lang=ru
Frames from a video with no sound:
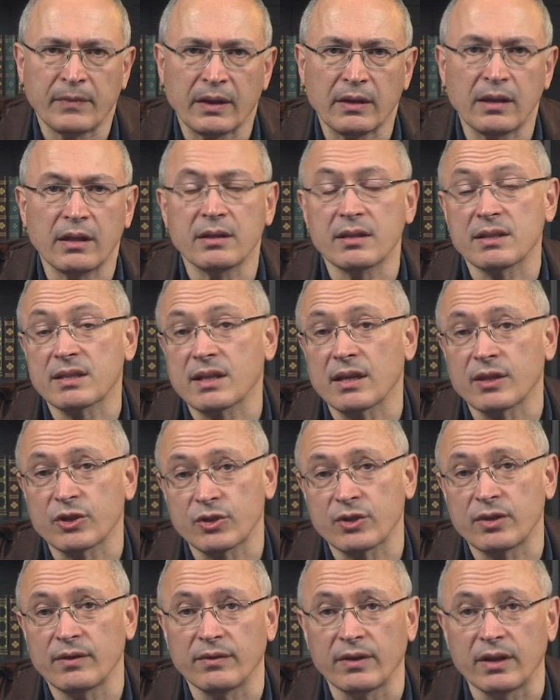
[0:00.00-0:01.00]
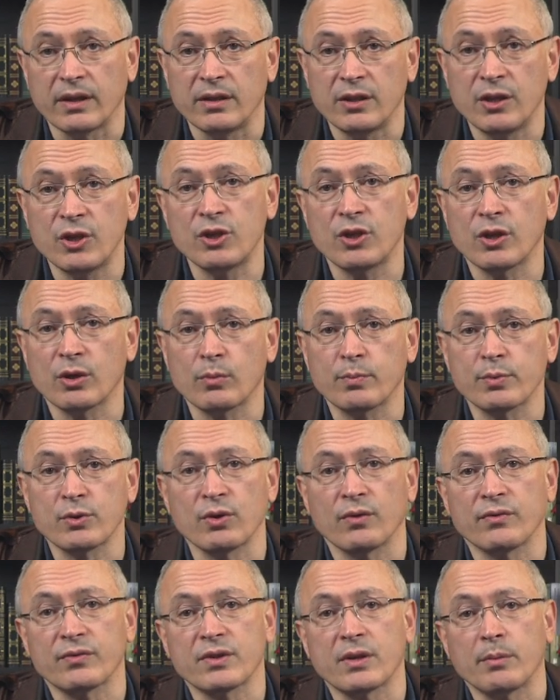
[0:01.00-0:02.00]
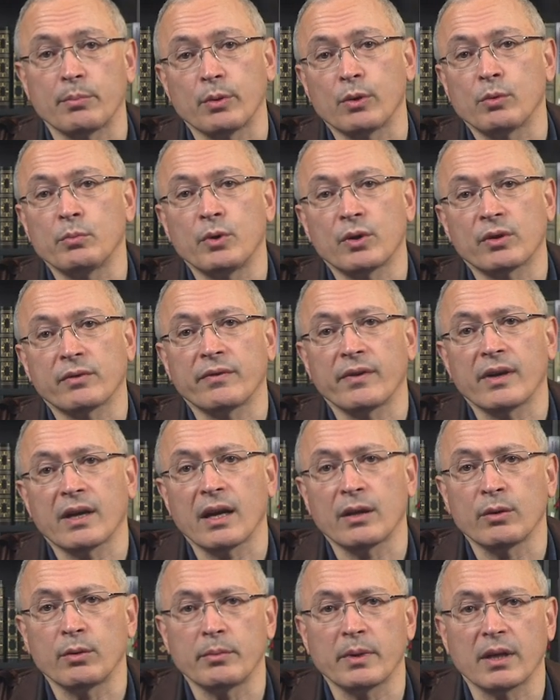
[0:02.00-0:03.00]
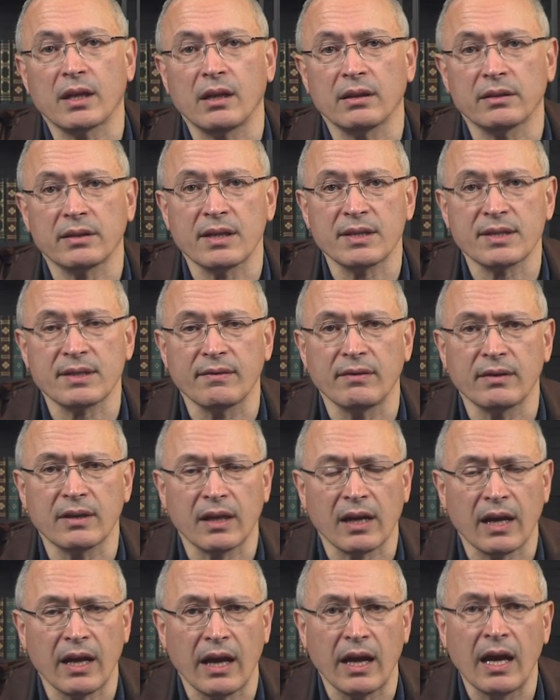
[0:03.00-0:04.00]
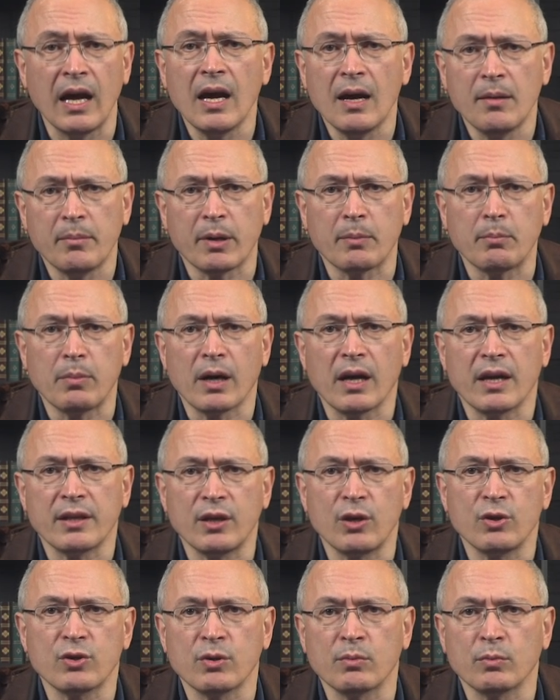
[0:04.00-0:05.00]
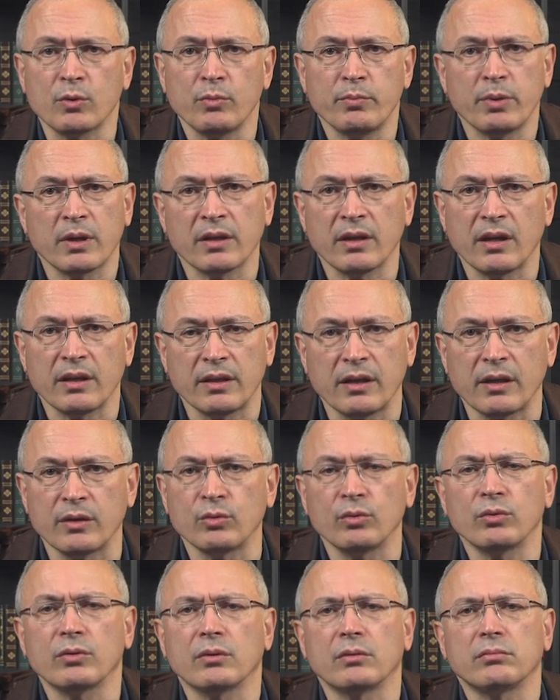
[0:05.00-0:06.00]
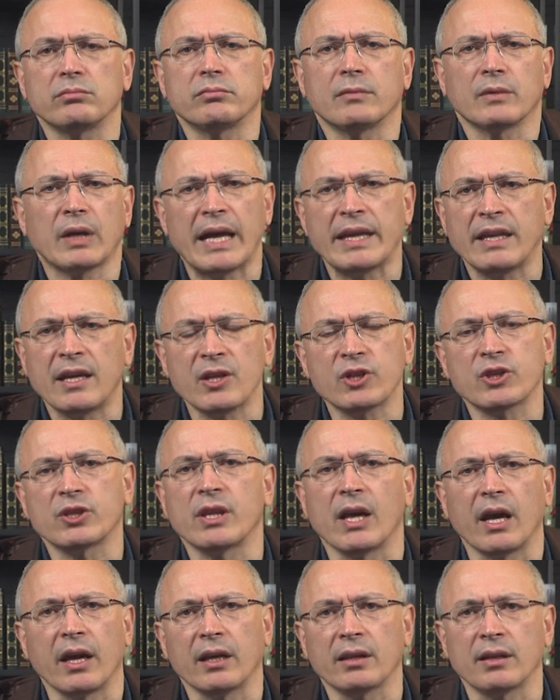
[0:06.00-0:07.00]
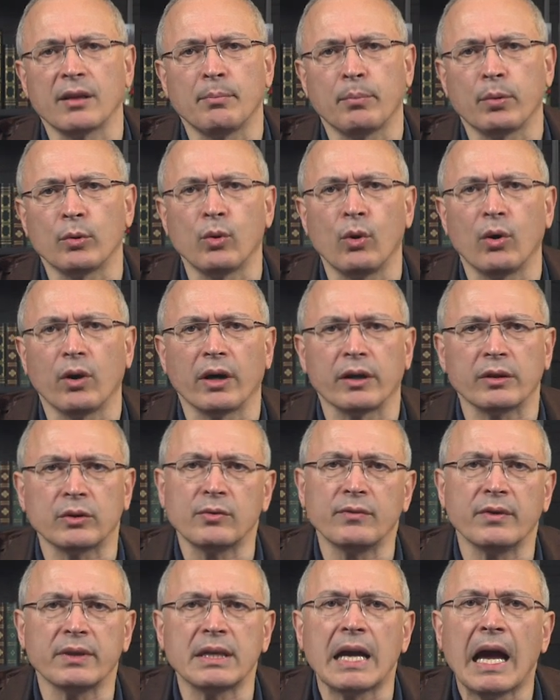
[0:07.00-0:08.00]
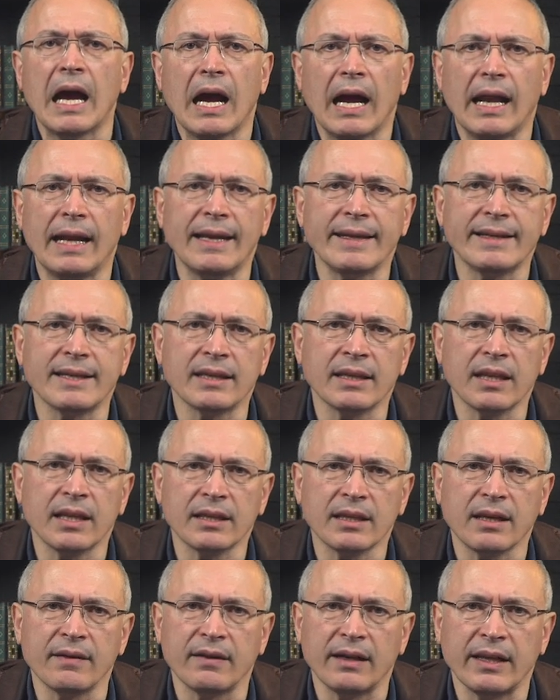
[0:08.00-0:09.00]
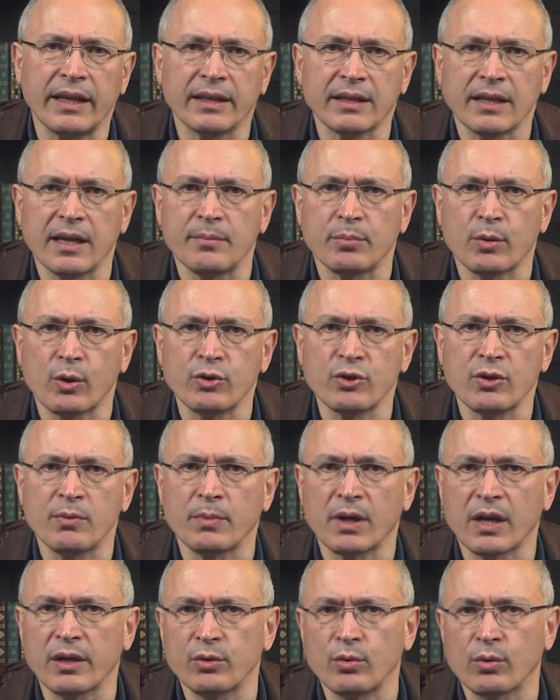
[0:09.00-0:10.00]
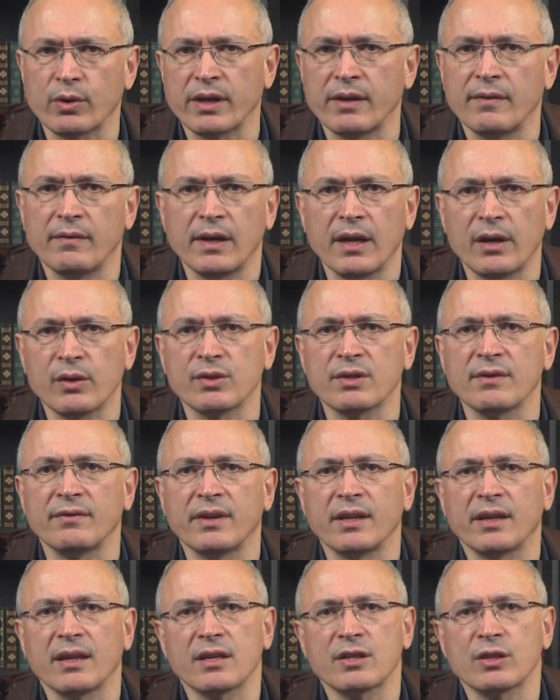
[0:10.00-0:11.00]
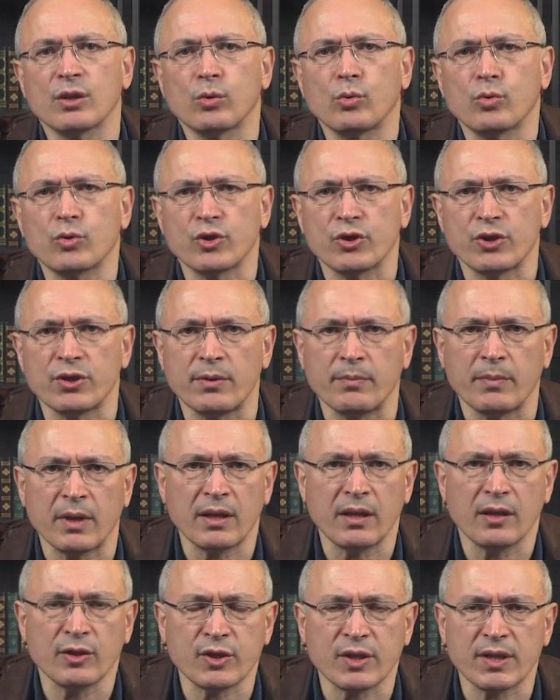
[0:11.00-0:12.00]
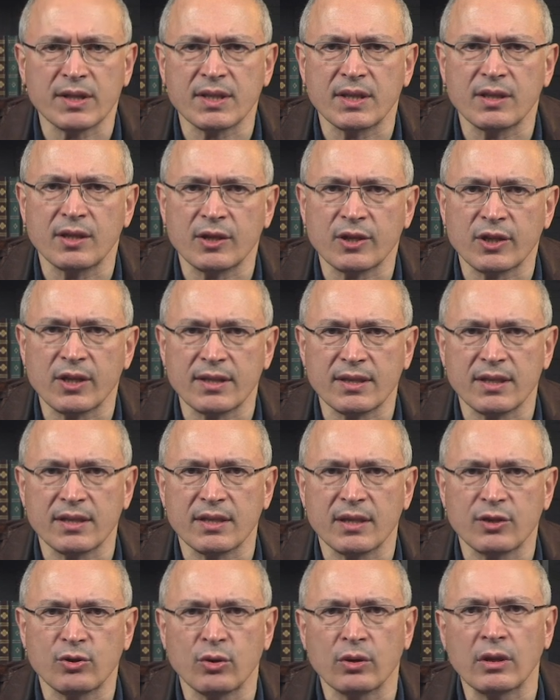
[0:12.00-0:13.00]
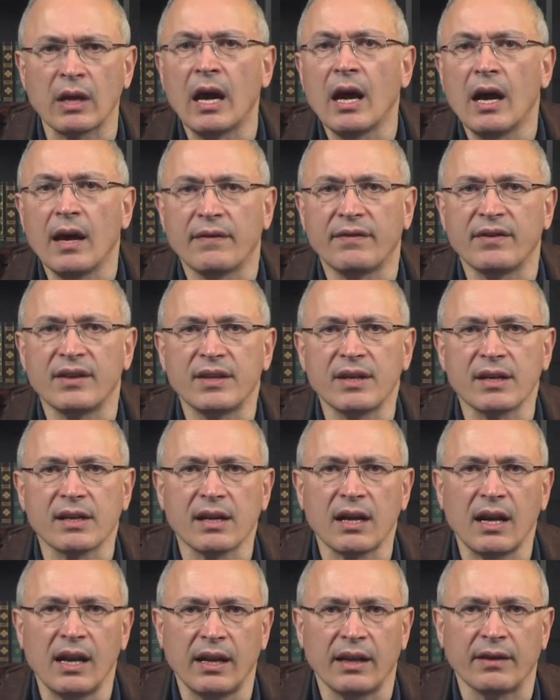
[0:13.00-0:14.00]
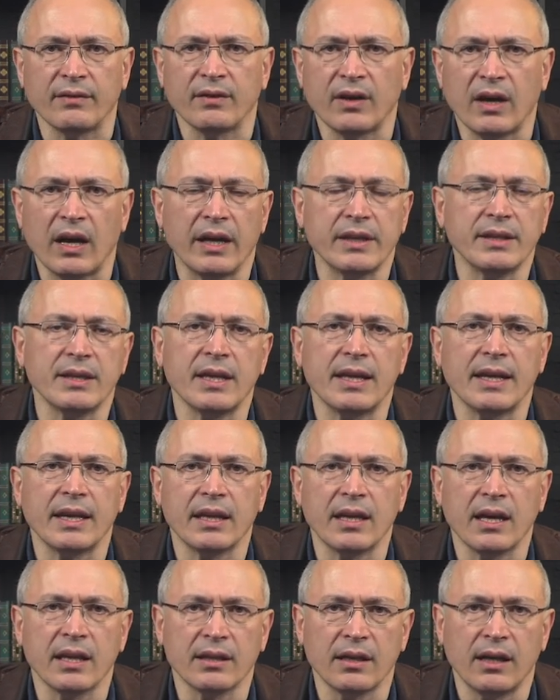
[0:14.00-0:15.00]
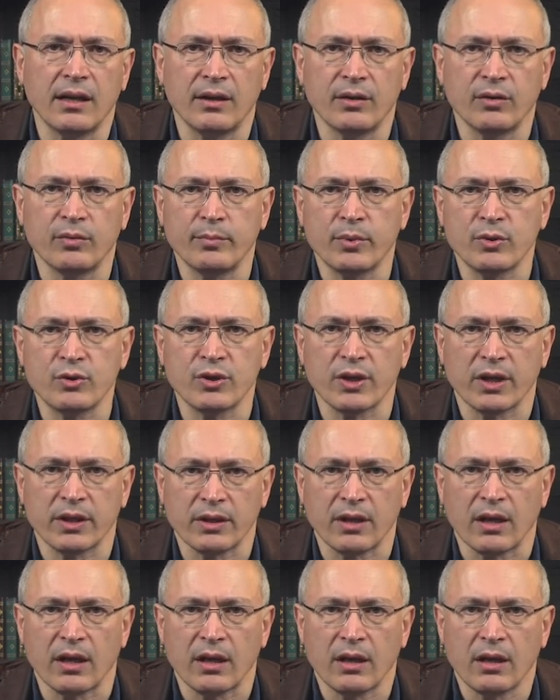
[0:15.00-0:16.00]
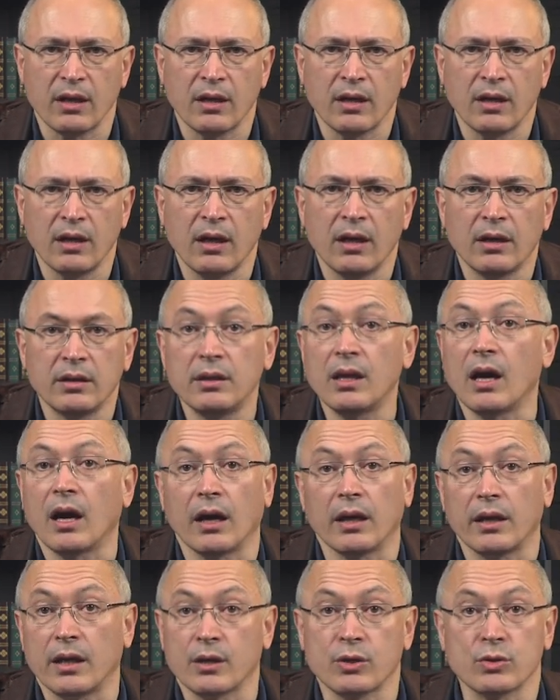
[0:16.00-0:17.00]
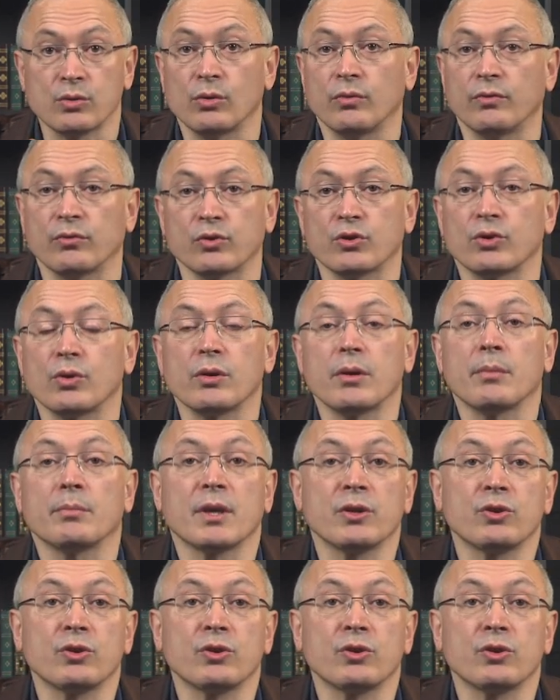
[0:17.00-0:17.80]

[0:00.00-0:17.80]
Ладно, скажете вы, нищий Рубцовский, полумертвая экономика Алтайского края, при богатеющем губернаторе, ну, Конечно, это плохо, но ведь лейтенант Коваленко и прочие мародеры являются военнослужащими и должны содержаться за счет федерального, а не регионального бюджета. Да, и к слову, что там